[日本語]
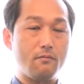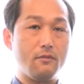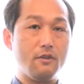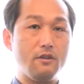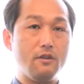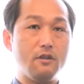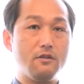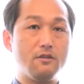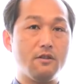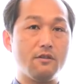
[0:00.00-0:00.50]

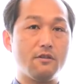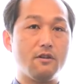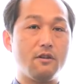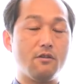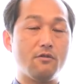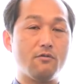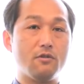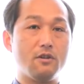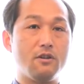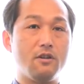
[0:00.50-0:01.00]
で実
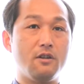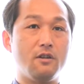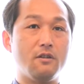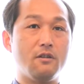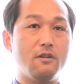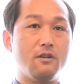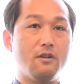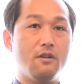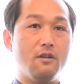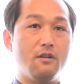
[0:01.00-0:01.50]
際それで
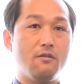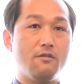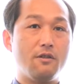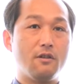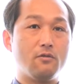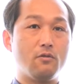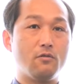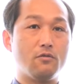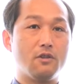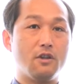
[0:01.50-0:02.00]

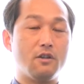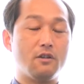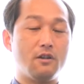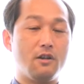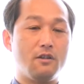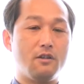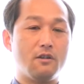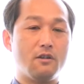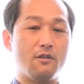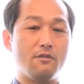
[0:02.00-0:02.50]
全国大
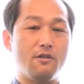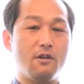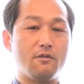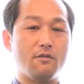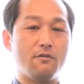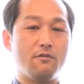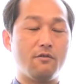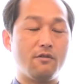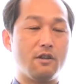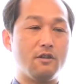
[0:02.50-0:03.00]
会で活
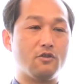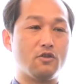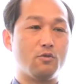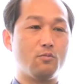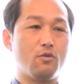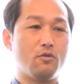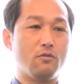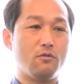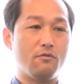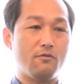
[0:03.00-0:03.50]
躍する選手
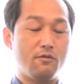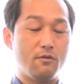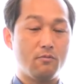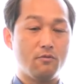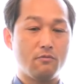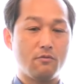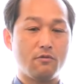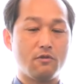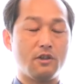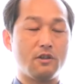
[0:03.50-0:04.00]
も随
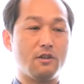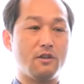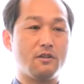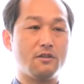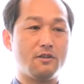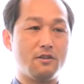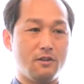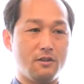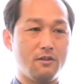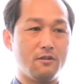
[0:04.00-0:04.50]
分育てた
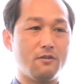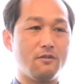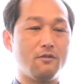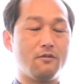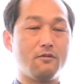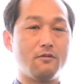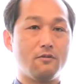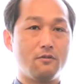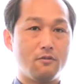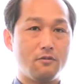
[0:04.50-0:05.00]
し、
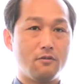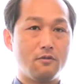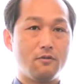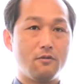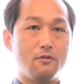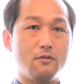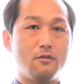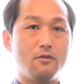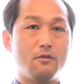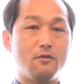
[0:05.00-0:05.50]

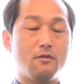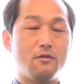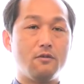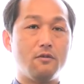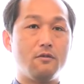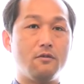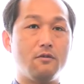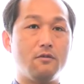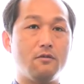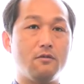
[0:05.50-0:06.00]

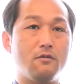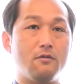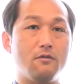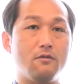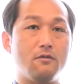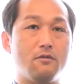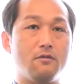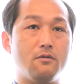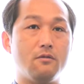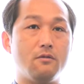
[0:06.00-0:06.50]

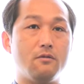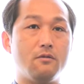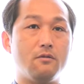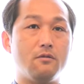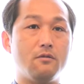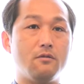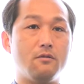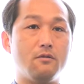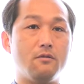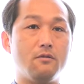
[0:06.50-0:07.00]

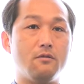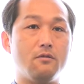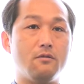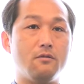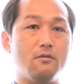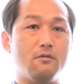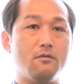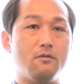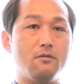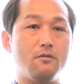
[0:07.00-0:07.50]

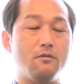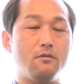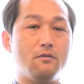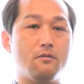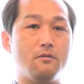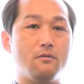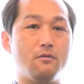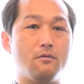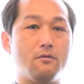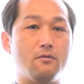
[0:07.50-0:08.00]

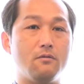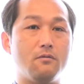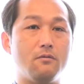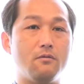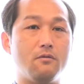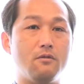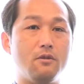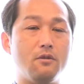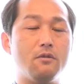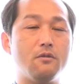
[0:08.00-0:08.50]

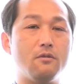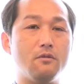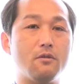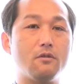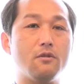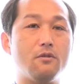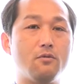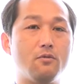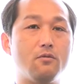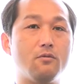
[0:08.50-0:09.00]
えー、でだ
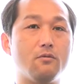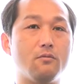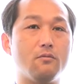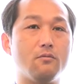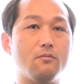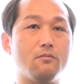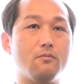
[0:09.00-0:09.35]
けど